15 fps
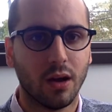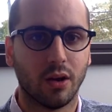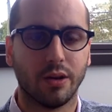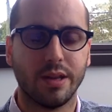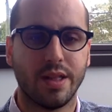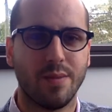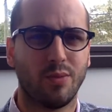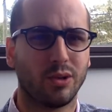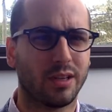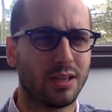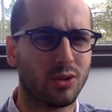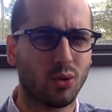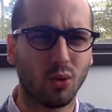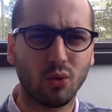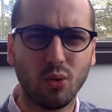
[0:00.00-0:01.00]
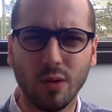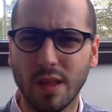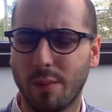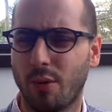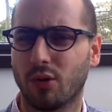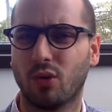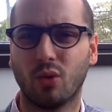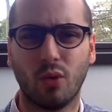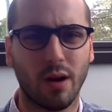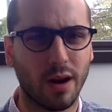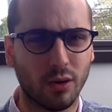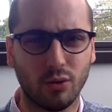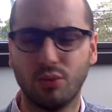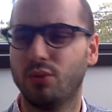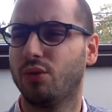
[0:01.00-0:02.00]
Euh, il y a des podcasts sur tout et n'importe quoi, la
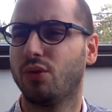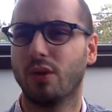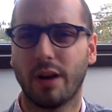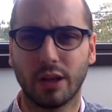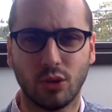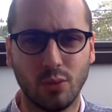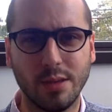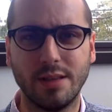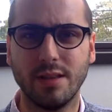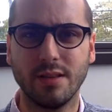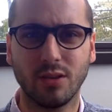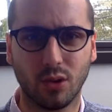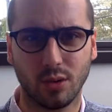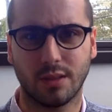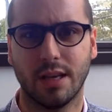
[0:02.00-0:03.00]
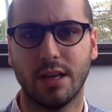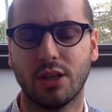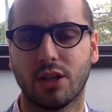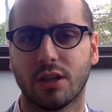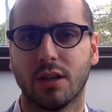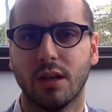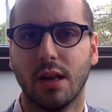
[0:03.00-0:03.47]
couture, la cuisine, que sais-je.